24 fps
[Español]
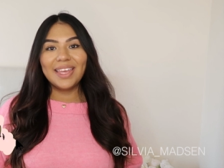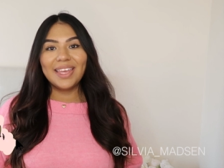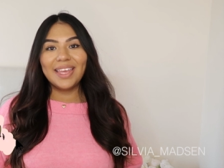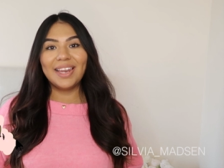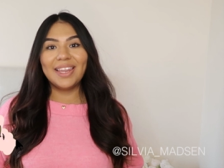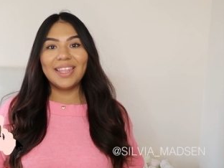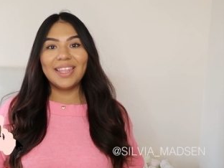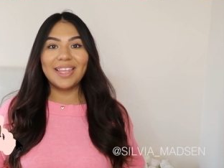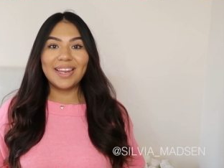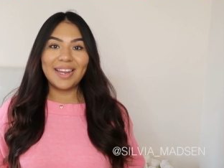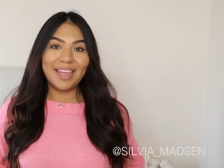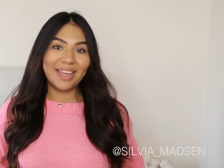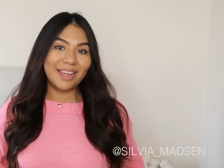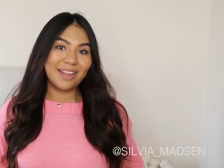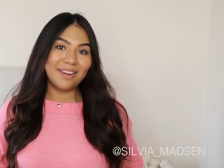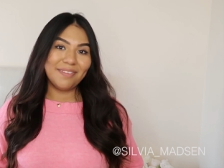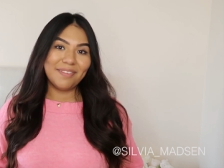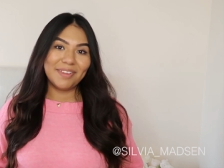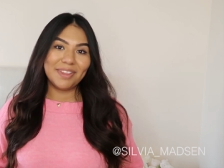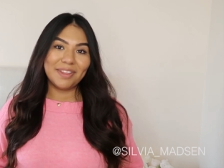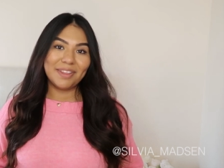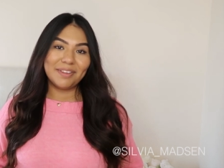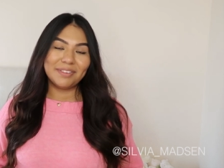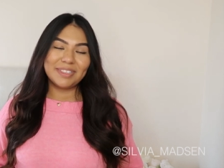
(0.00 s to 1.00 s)
que le den like
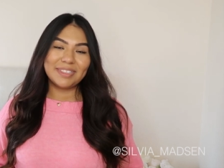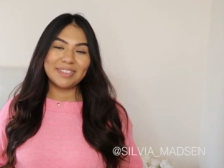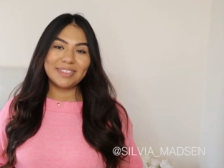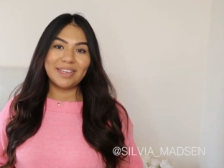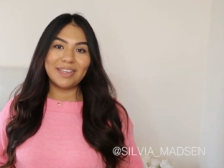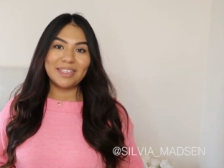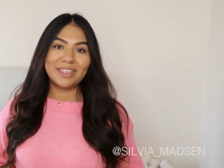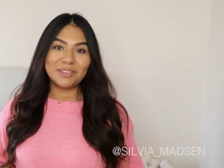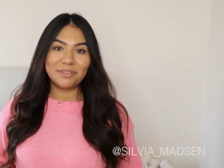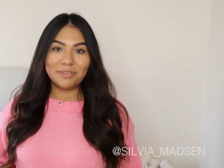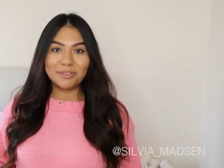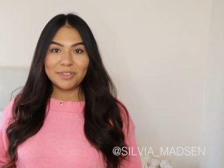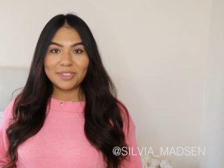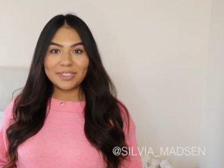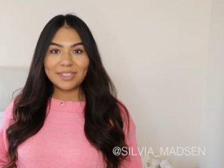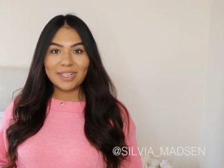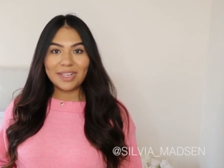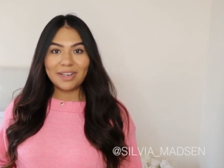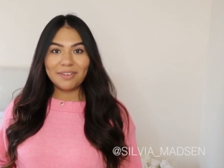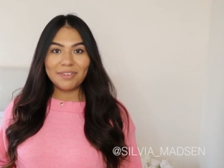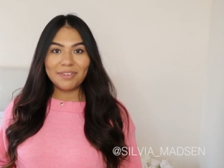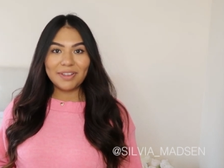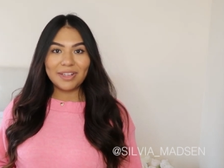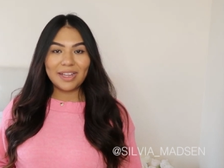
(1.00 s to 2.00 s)
al video si es que les
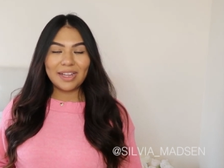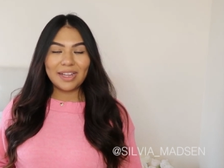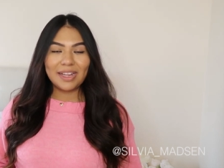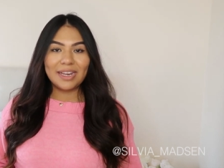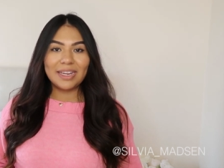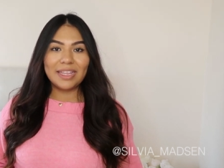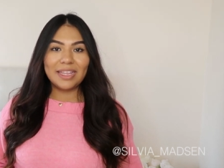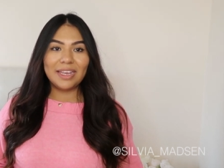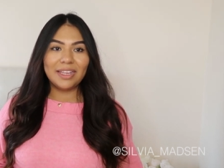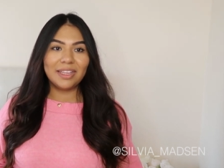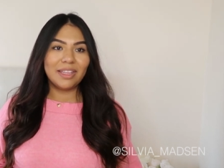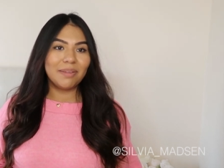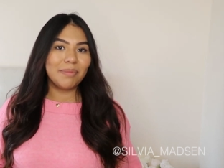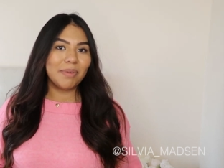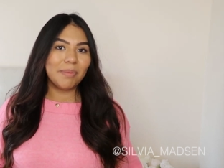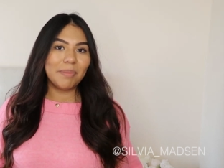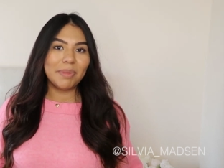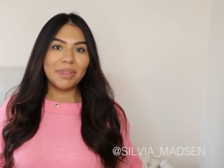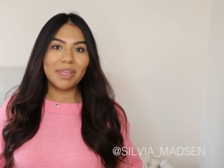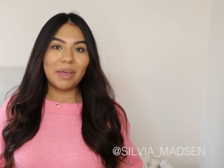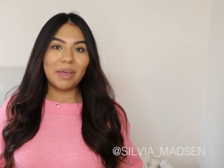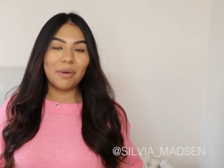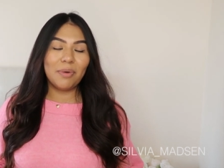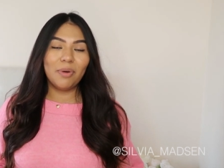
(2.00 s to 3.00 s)
gusta al final y que también
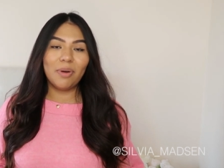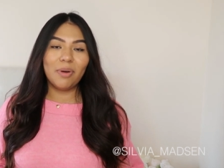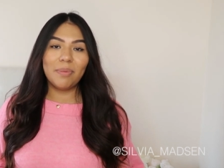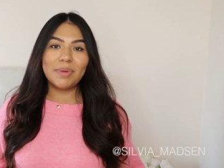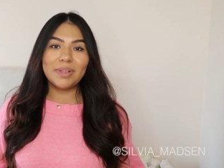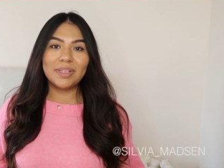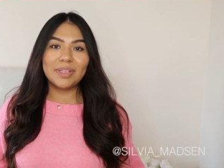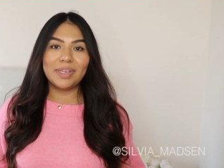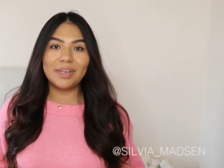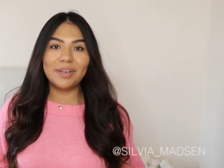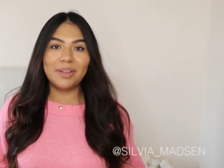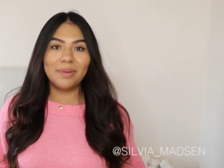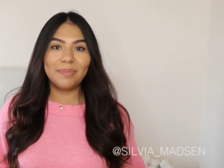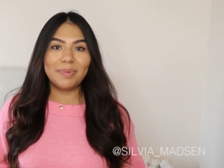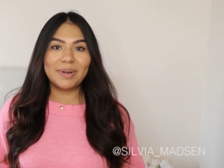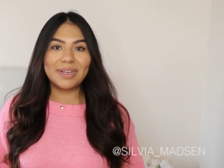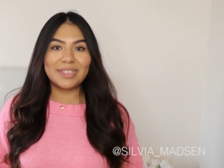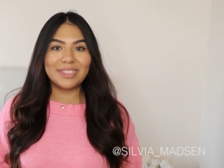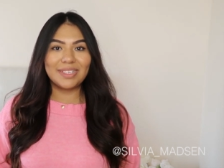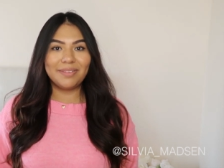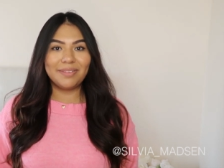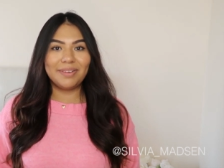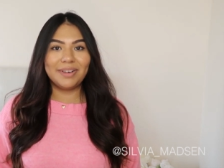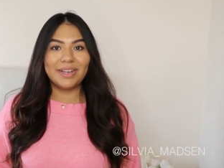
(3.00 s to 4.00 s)
me dejen un comentario
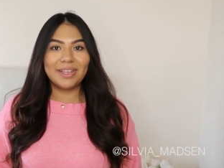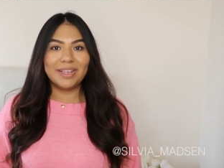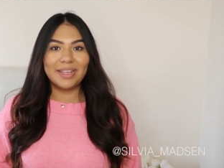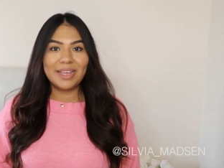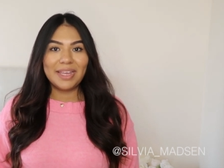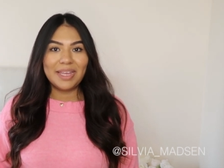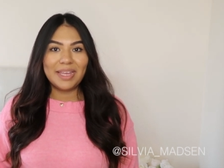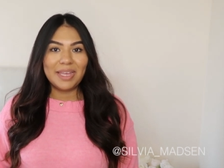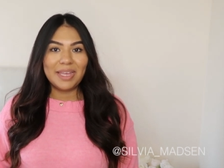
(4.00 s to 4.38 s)
para saber